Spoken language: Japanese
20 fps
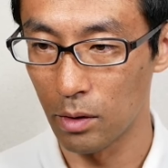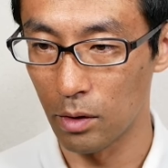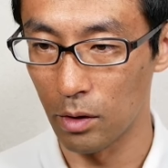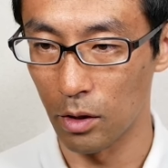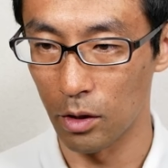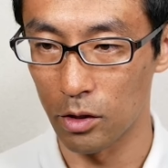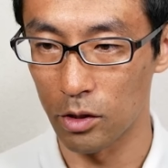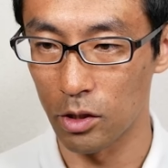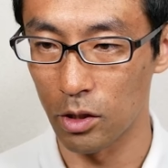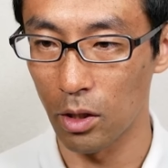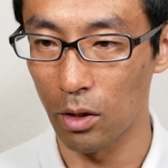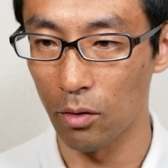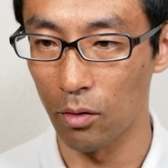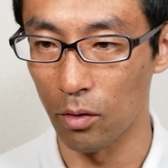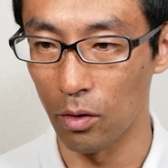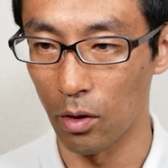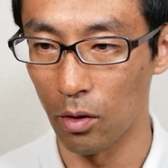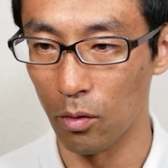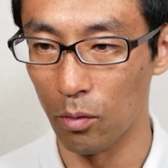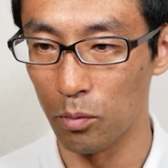いや違うよ
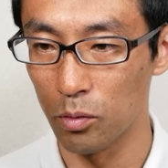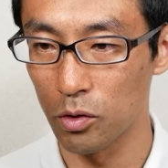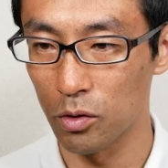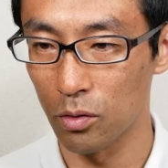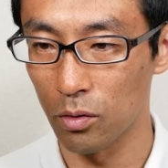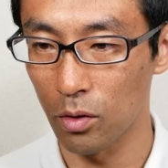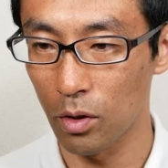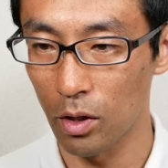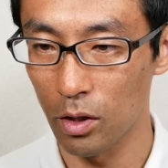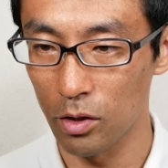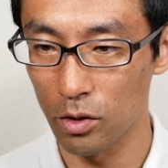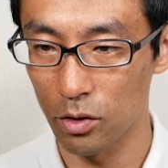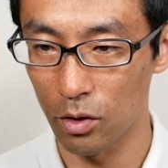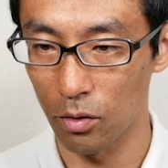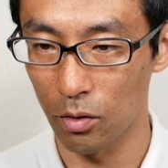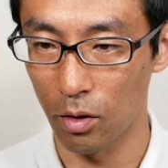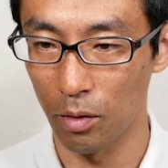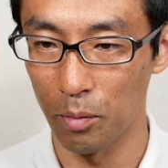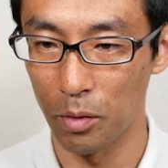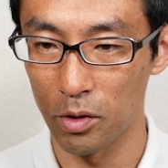ねオプション返して
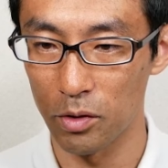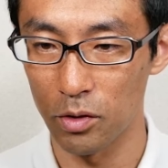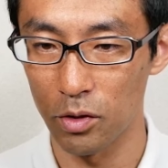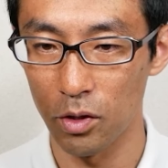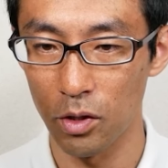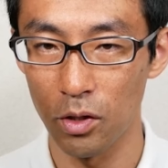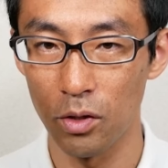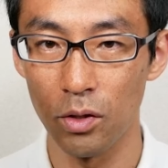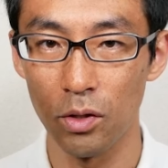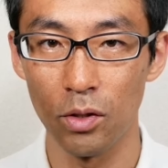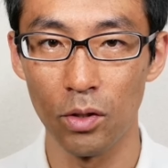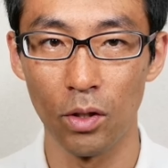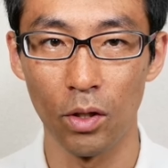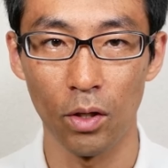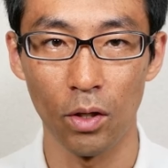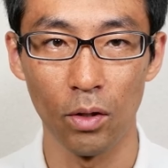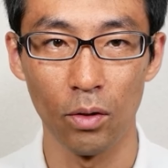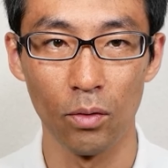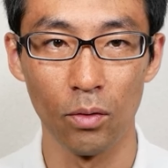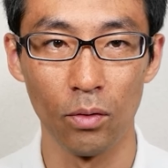るから別にいいんだ
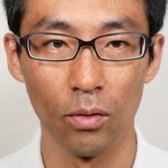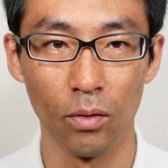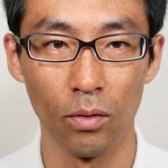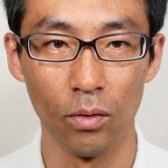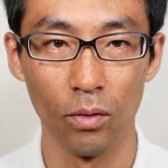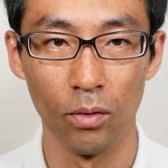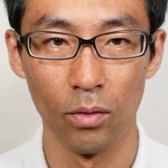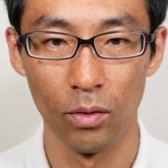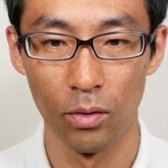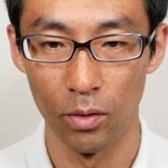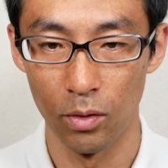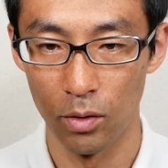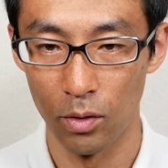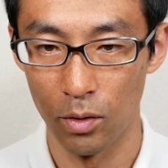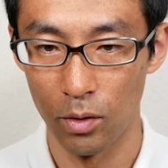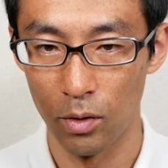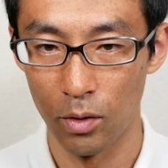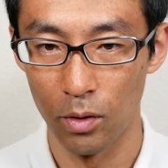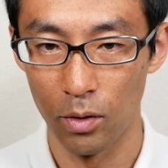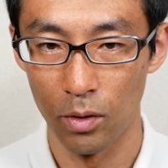けど
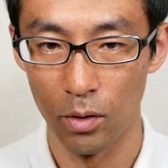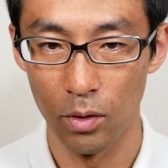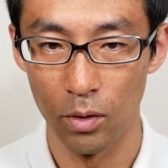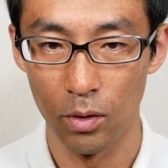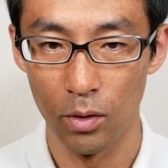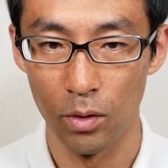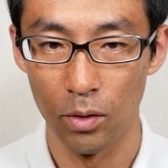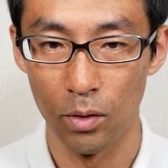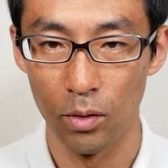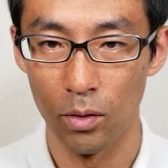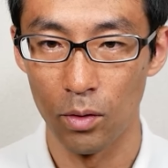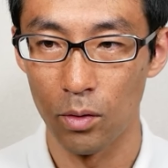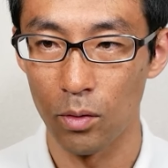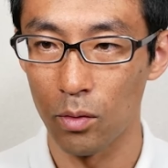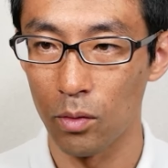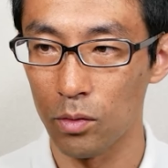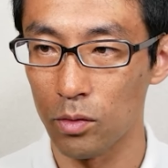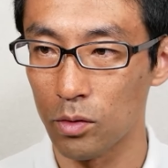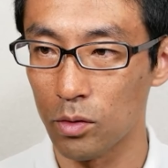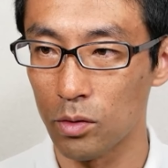
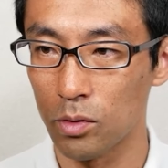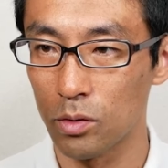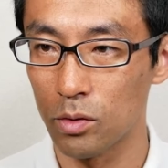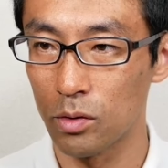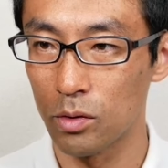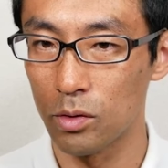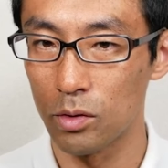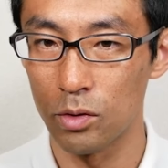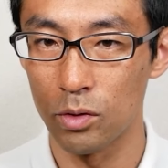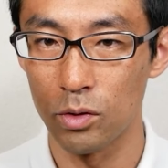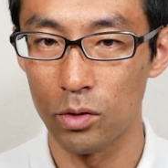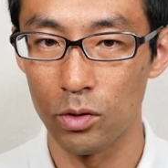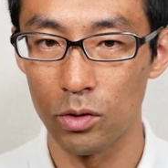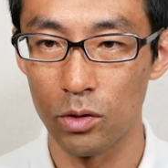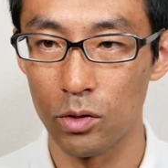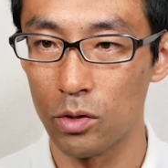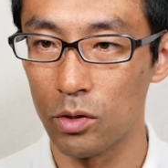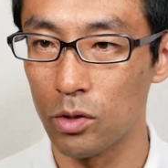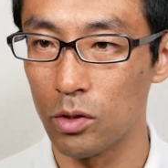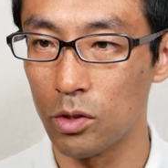こっ
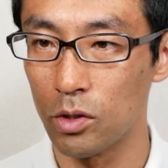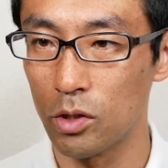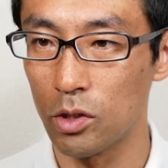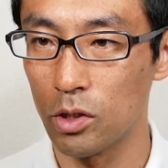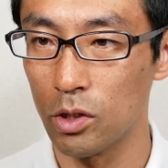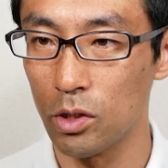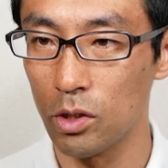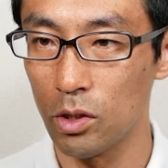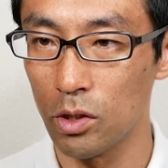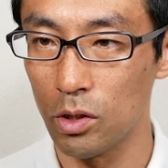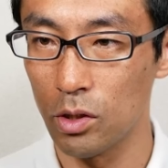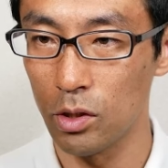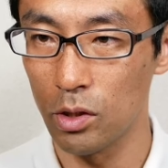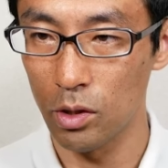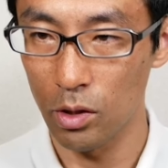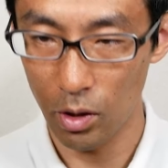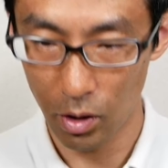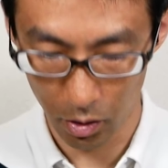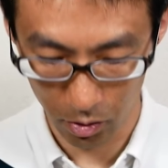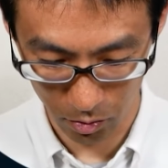
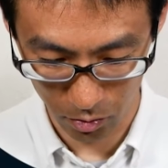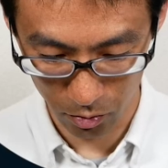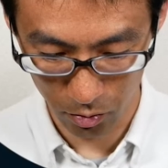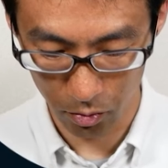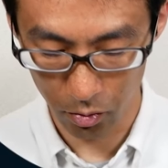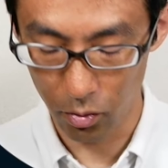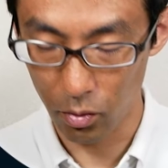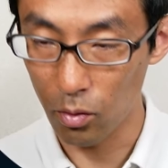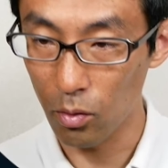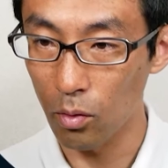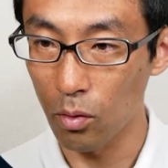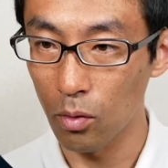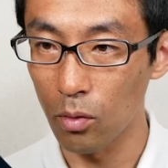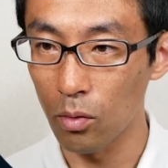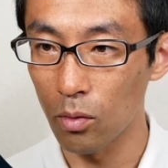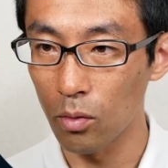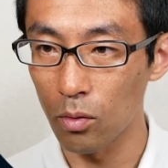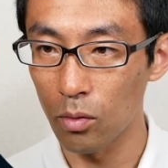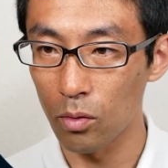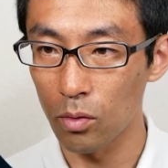ちが
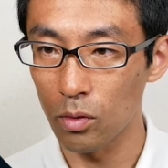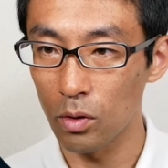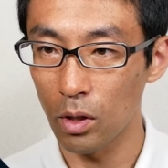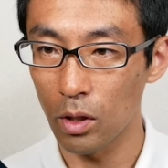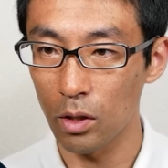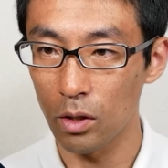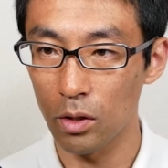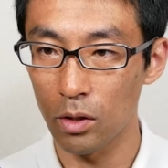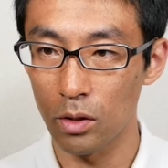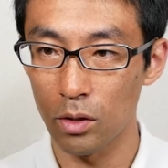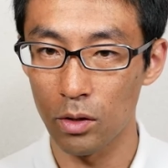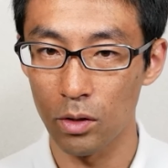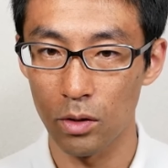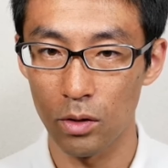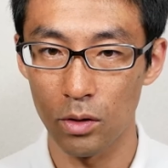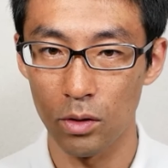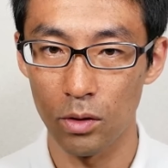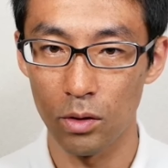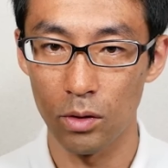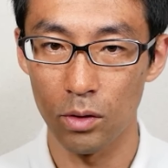こうなっ
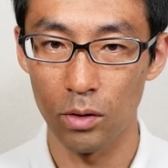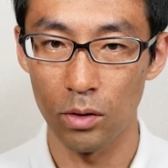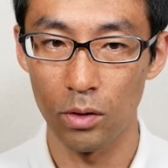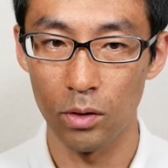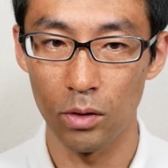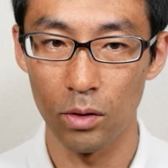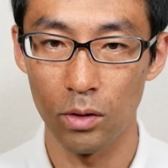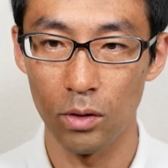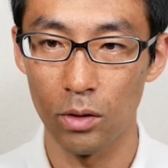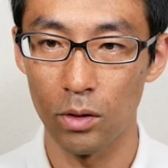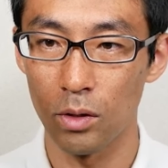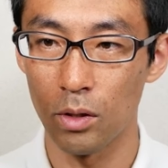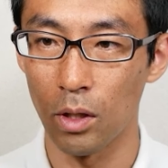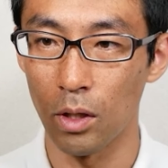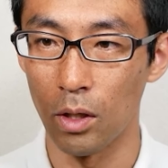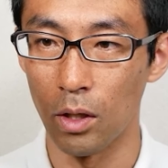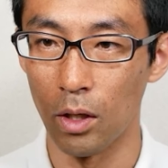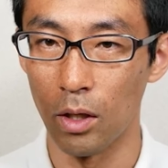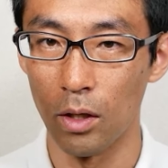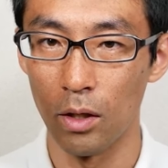
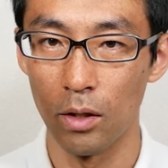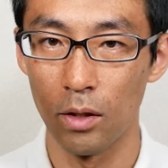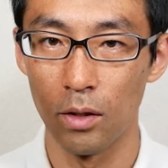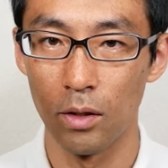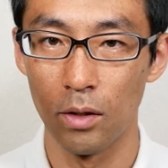たら